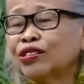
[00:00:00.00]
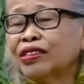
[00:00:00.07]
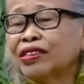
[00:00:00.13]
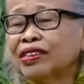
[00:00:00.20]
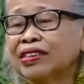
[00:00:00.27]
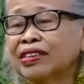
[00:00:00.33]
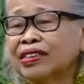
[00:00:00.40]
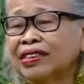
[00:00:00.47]
bisa
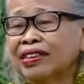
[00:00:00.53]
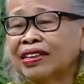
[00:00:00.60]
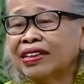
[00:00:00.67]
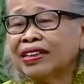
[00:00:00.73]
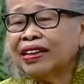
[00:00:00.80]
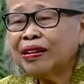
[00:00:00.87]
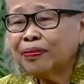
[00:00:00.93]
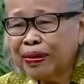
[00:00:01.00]

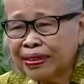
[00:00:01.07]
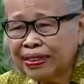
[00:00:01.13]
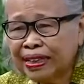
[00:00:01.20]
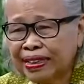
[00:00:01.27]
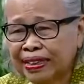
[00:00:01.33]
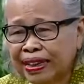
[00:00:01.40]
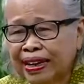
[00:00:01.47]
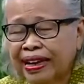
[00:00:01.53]
dilepas
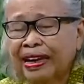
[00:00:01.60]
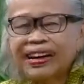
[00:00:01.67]
lagi.